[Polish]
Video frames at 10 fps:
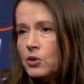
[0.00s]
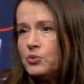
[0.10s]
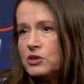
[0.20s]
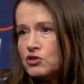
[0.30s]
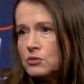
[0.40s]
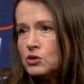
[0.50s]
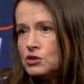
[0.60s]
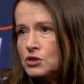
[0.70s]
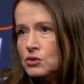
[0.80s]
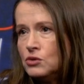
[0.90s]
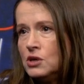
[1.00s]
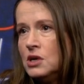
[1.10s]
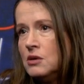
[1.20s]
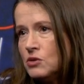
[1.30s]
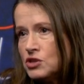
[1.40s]
po pierwszym odcinku
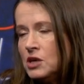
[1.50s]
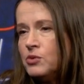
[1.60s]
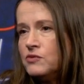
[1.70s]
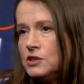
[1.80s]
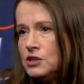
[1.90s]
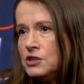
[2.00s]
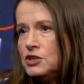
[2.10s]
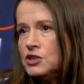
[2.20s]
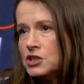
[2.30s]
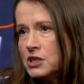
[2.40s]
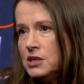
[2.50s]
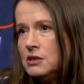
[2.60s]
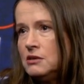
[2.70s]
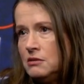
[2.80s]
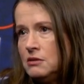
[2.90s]
można powiedzieć,
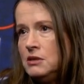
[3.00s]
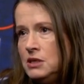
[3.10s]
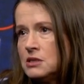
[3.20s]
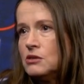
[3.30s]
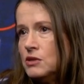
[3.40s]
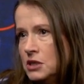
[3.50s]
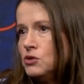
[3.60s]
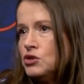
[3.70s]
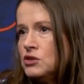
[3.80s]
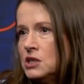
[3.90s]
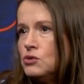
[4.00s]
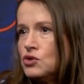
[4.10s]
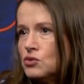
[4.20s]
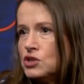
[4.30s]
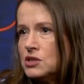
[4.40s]
że jest to jakiegoś rodzaju
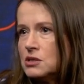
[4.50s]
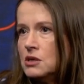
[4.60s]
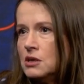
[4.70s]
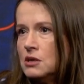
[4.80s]
sukces.